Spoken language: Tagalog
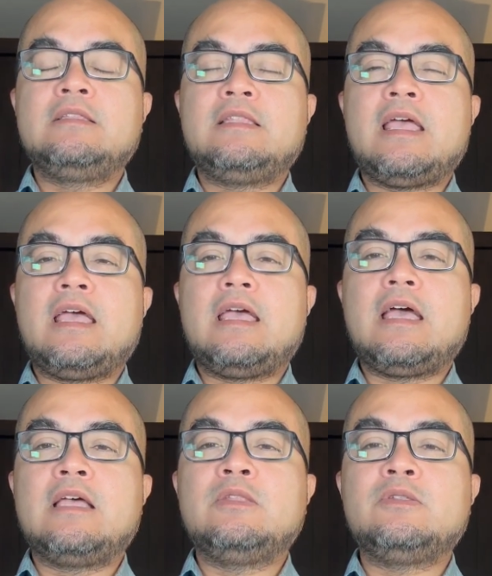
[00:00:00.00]
Te,
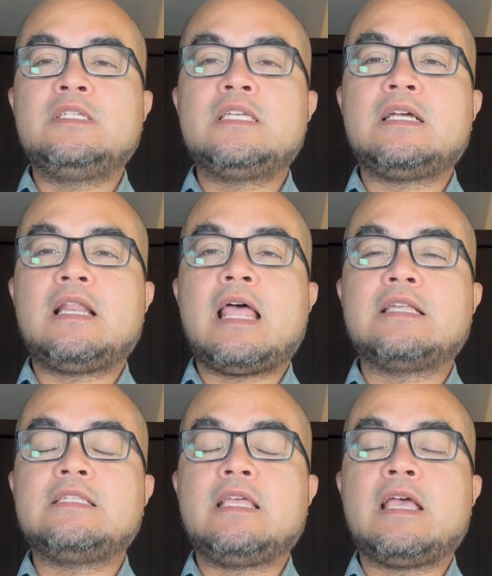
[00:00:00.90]
ano ni siya
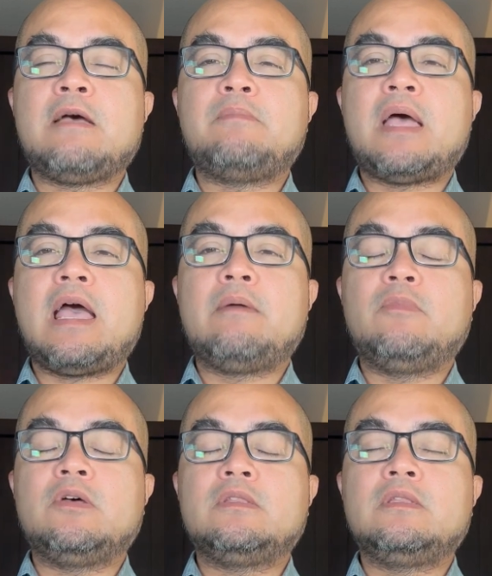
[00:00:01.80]
klase nga
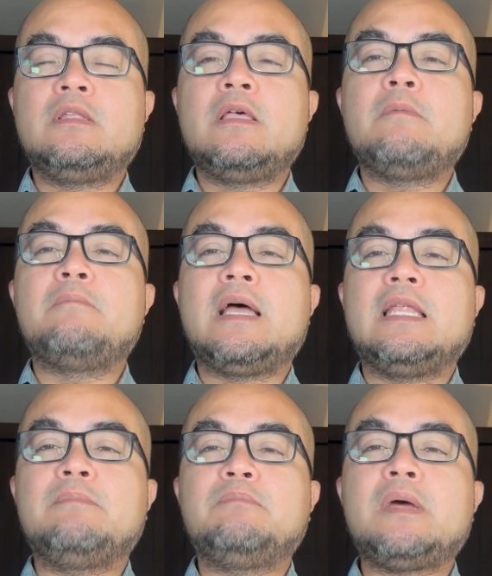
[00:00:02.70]
pahamot?
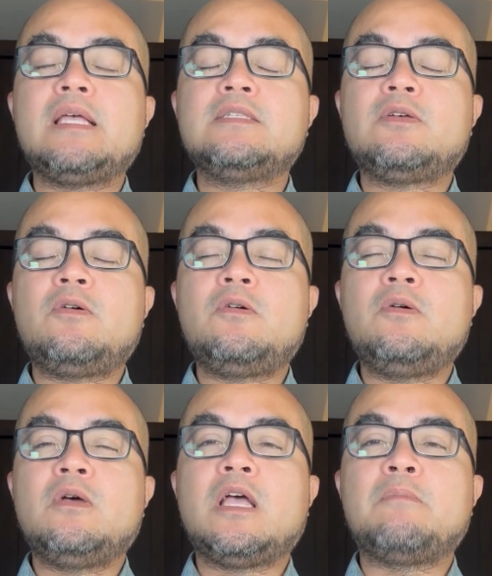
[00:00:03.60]
bali presko
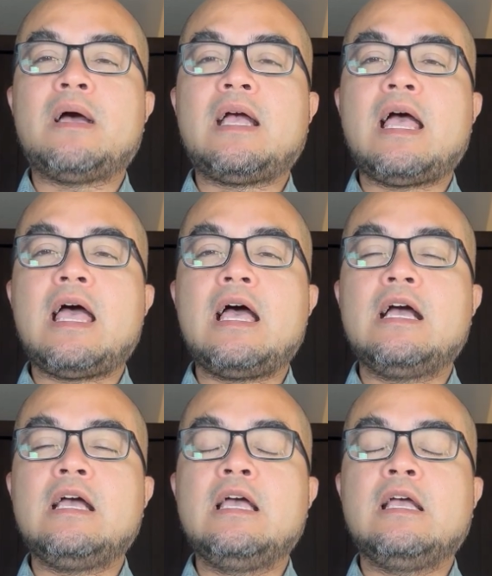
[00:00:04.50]
nga
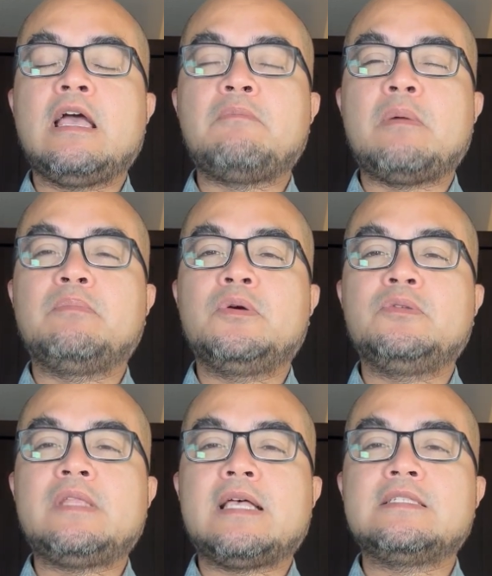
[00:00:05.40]
makahang nga
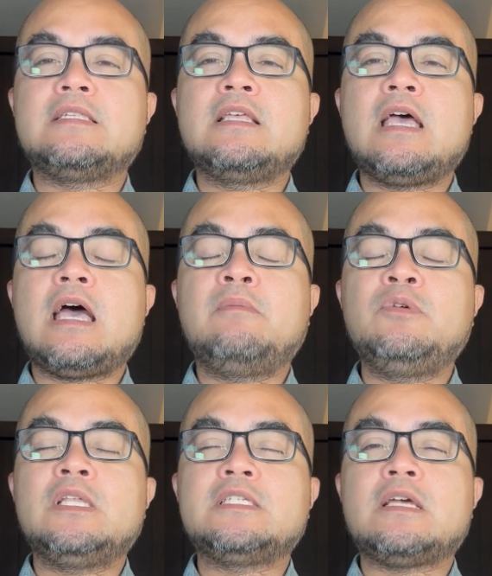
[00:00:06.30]
maprutas
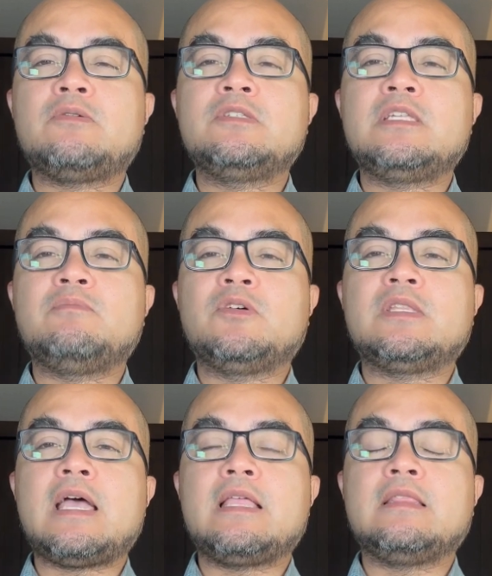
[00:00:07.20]
amo na siya kun
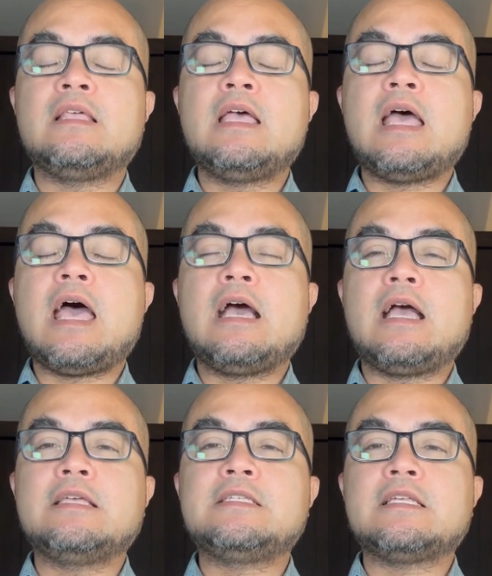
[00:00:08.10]
simutan ang
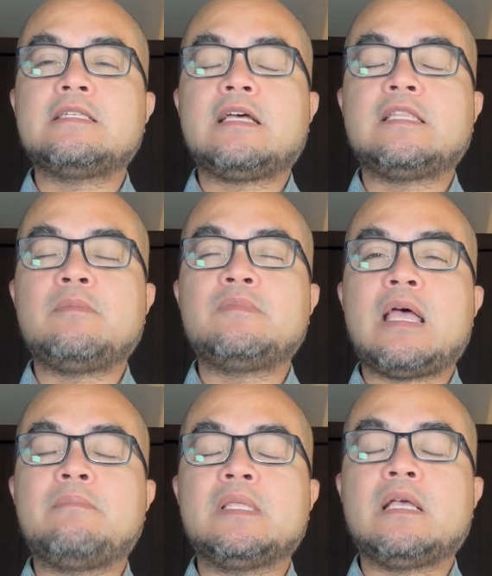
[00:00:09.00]
ay siya sa
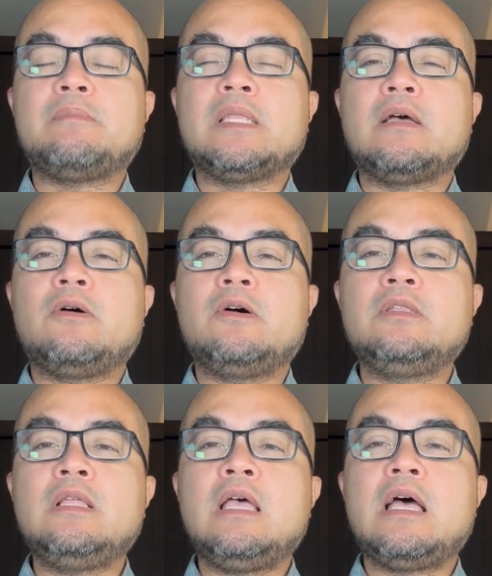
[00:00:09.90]
katamtaman nga
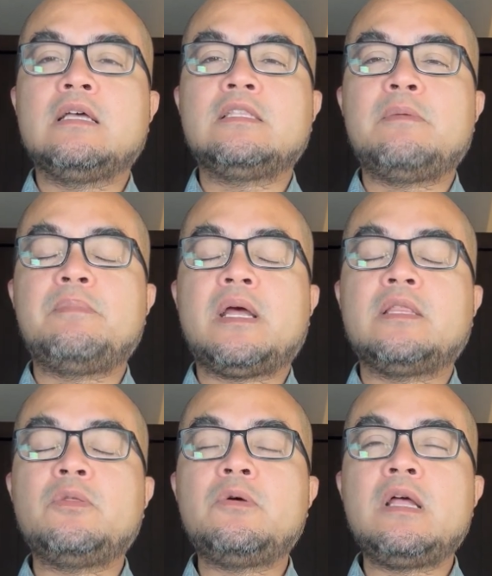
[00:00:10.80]
panahon ang
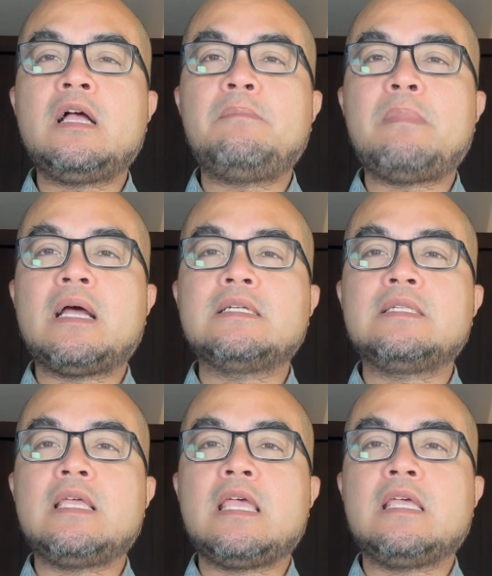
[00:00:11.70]
temperatura nga para sa
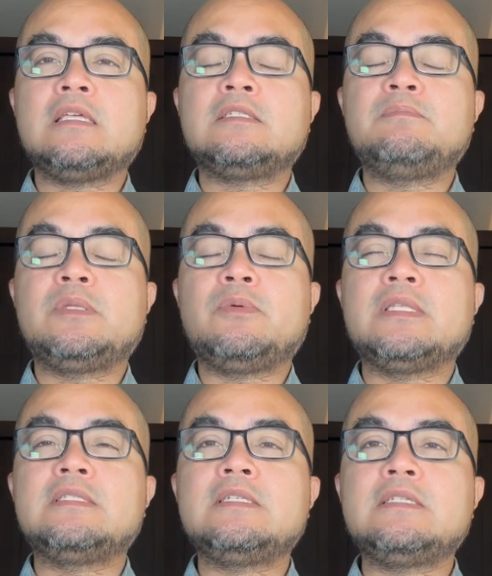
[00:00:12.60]
is between
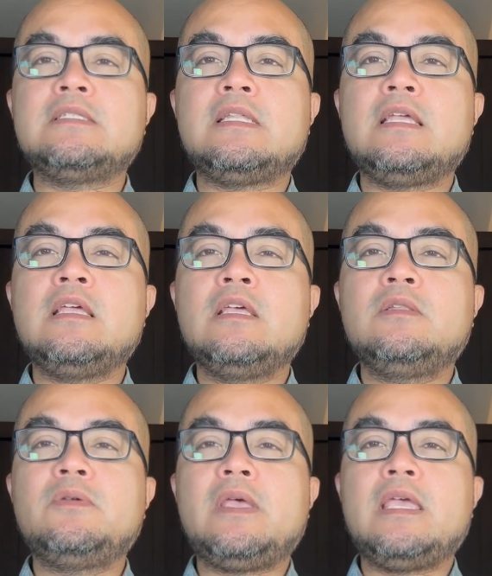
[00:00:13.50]
60
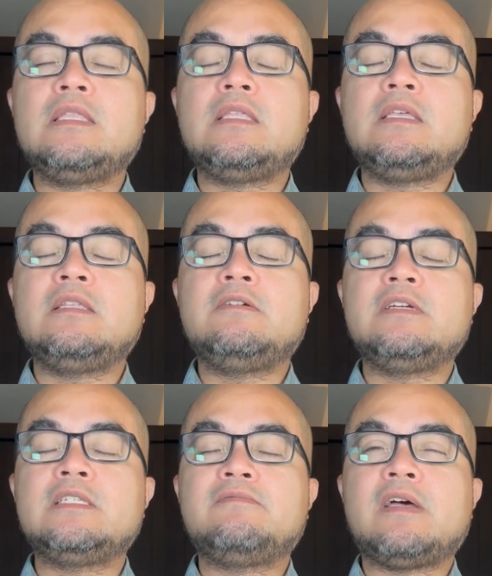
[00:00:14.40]
to 80
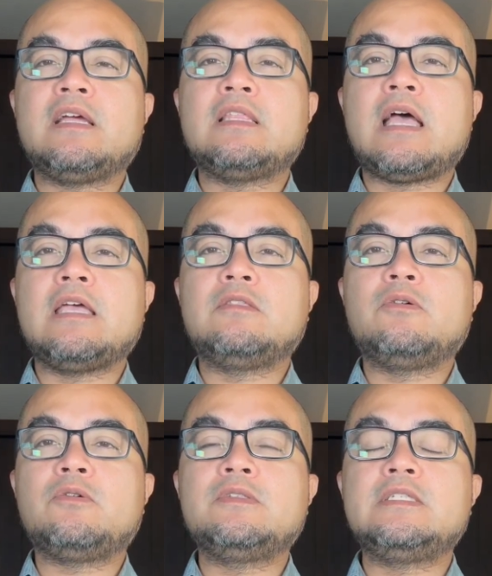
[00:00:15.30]
degrees Fahrenheit
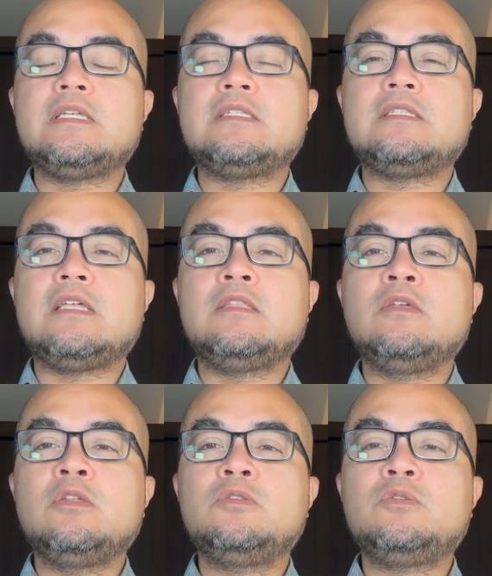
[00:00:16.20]
o kung
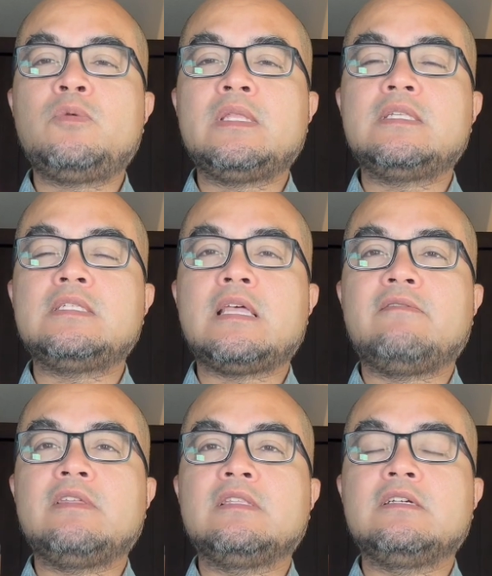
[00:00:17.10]
16 to
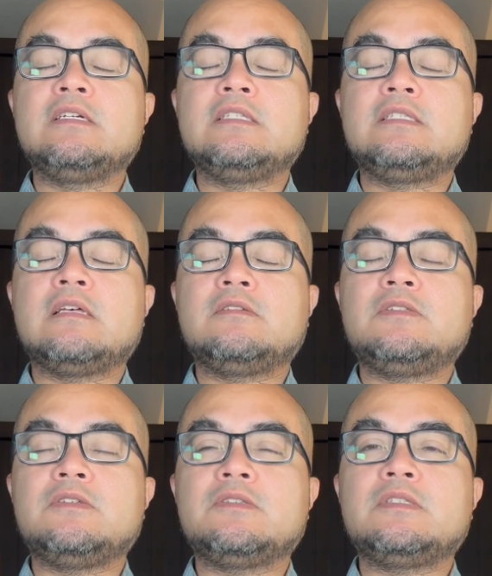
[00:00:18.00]
27 degrees
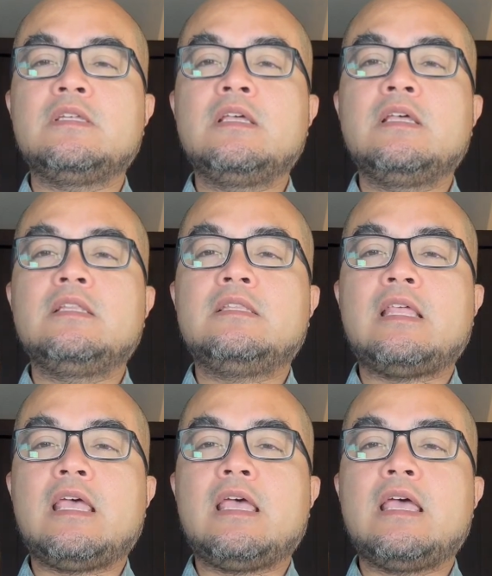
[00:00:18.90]
Celsius
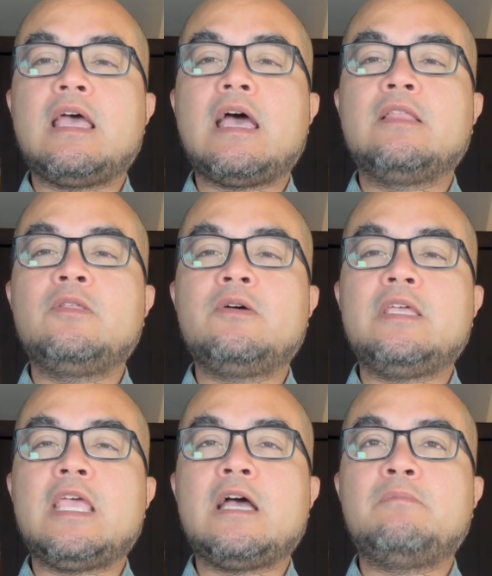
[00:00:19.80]
te anong
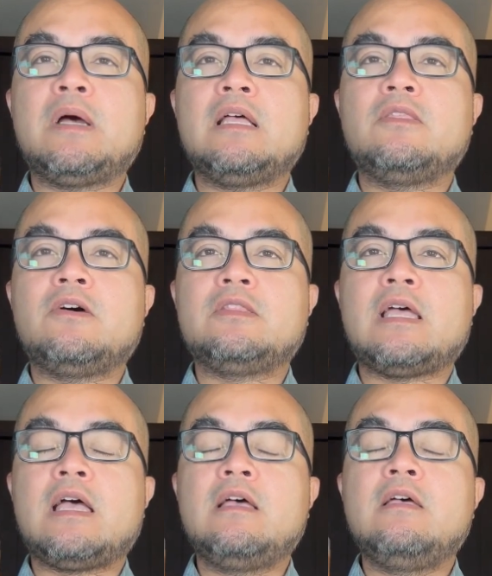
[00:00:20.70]
iyang mga
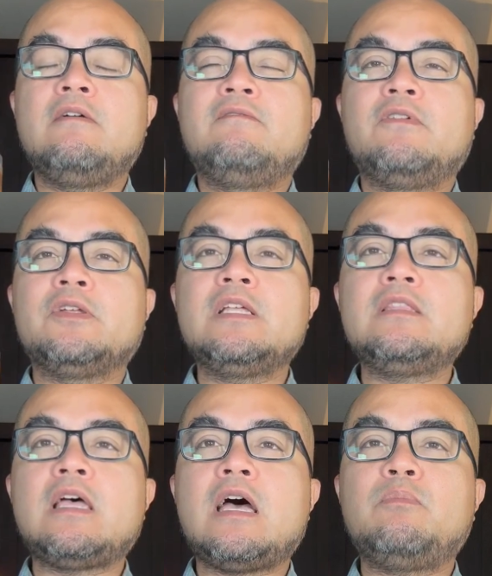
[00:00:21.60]
nota for the
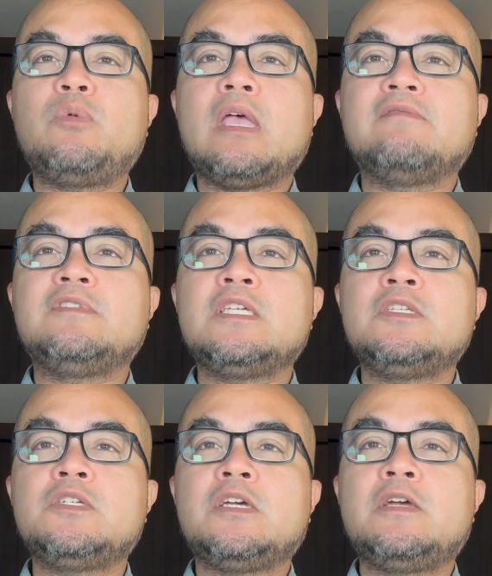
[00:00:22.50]
top we have
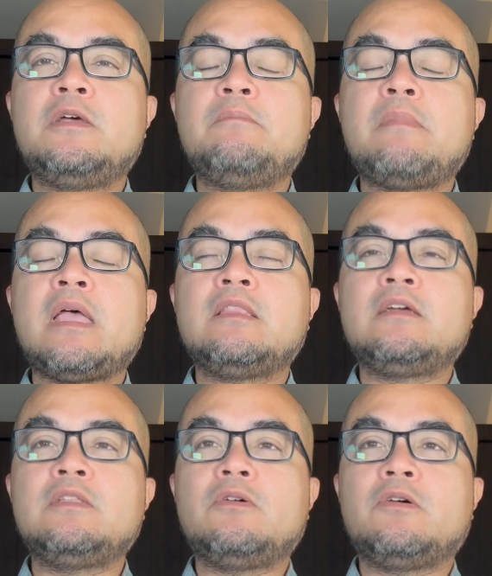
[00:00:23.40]
ginger
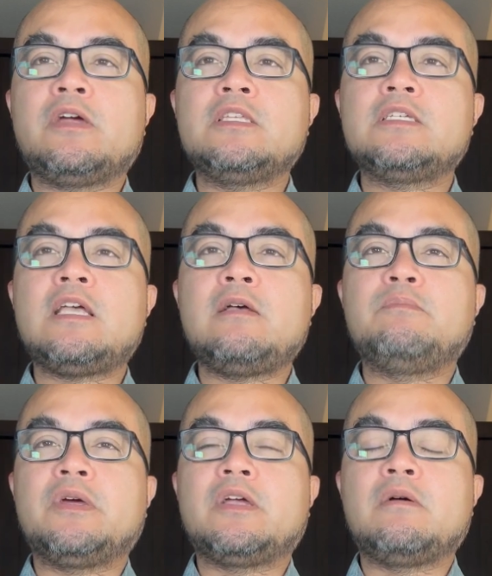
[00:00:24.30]
mandarin orange kag
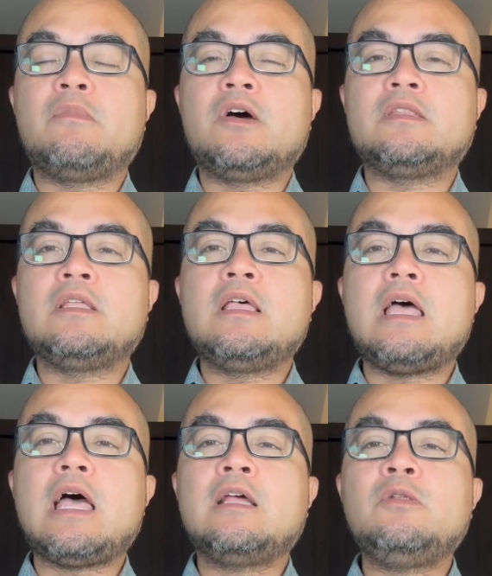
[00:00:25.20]
bergamot
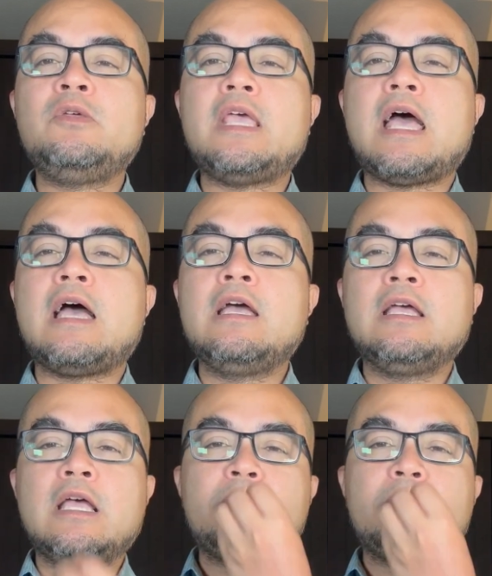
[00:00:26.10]
ang luya nga